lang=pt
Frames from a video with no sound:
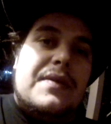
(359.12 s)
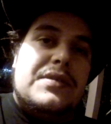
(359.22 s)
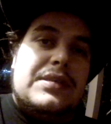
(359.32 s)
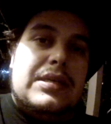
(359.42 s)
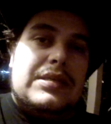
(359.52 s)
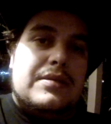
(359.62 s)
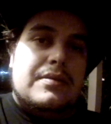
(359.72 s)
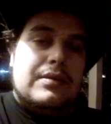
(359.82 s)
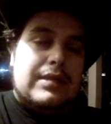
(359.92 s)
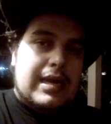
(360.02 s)
para vocês,
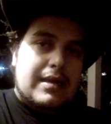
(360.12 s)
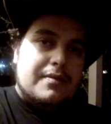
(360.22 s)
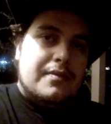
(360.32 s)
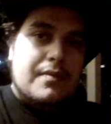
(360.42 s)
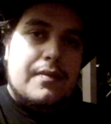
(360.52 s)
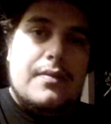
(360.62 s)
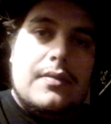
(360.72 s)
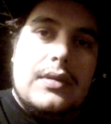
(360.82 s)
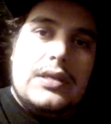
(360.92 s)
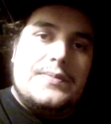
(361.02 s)
tá?
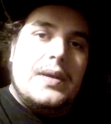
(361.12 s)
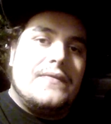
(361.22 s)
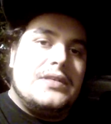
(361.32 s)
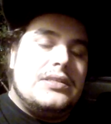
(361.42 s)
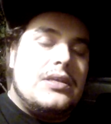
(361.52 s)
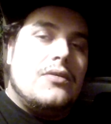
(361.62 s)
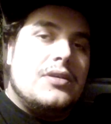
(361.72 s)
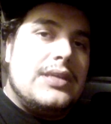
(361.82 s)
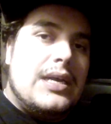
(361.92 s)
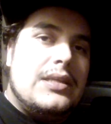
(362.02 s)
Espero que vocês tenham
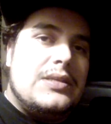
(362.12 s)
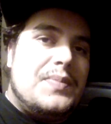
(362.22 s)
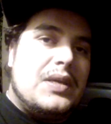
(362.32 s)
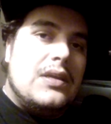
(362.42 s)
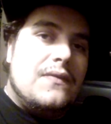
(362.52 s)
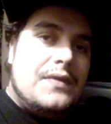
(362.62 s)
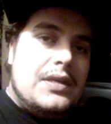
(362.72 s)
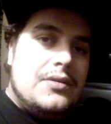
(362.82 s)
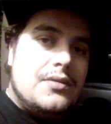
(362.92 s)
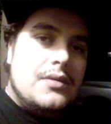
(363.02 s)
gostado desse pequeno
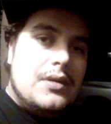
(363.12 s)
vídeo